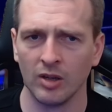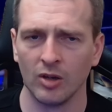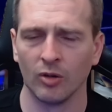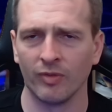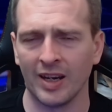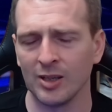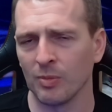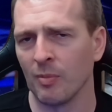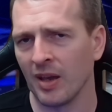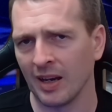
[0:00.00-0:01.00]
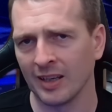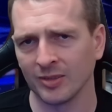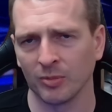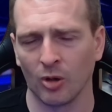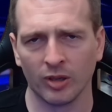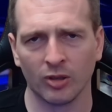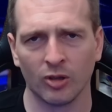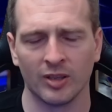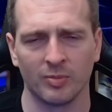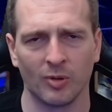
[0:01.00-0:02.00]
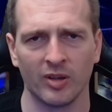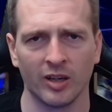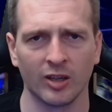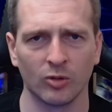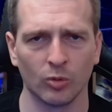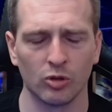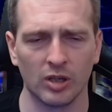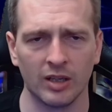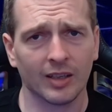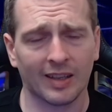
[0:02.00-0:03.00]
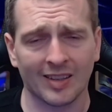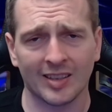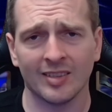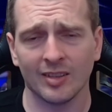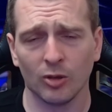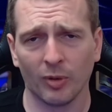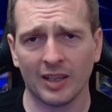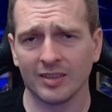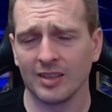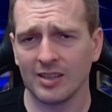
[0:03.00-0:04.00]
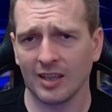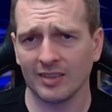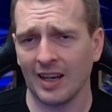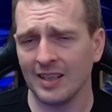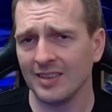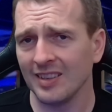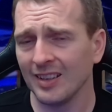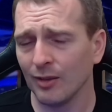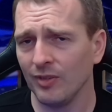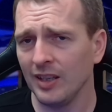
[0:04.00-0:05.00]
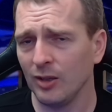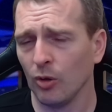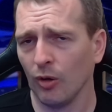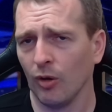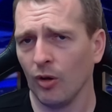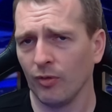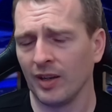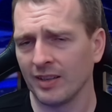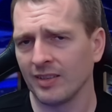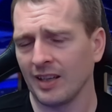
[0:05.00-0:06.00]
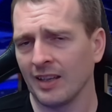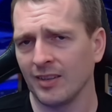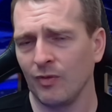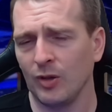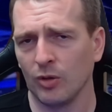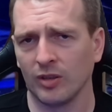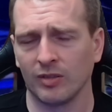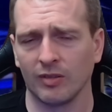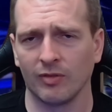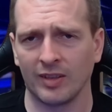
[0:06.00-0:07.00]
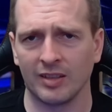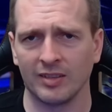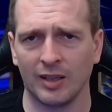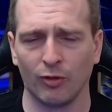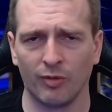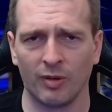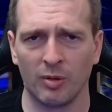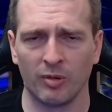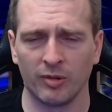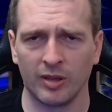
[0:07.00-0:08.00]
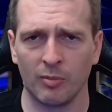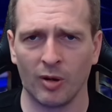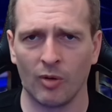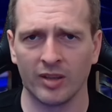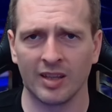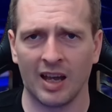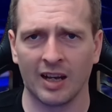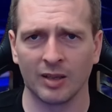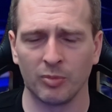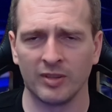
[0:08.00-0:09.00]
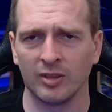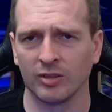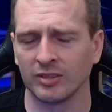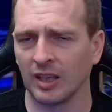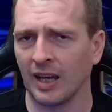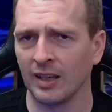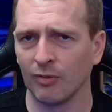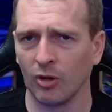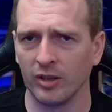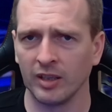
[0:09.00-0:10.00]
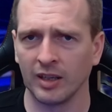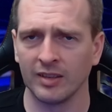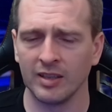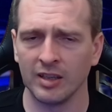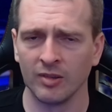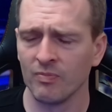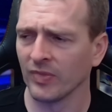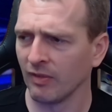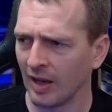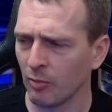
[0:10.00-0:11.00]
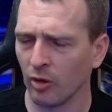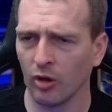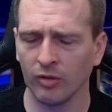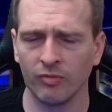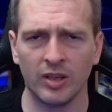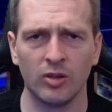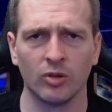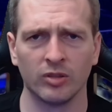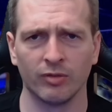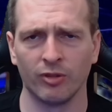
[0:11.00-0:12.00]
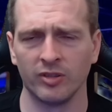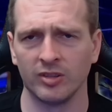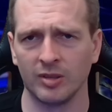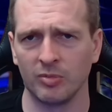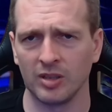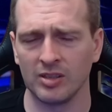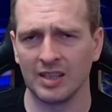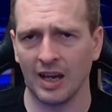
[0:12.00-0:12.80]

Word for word: und wenn ich mal mehr Leistung brauche, dann können das Power Target hochstellen. Das ist übrigens nicht das einzige Video, wenn es das, das erste Video ist, was ihr seht, wo wir mit dem Power Target bzw. Undervolting hantieren. Wir haben auch noch ein Video zur 4070 Ti,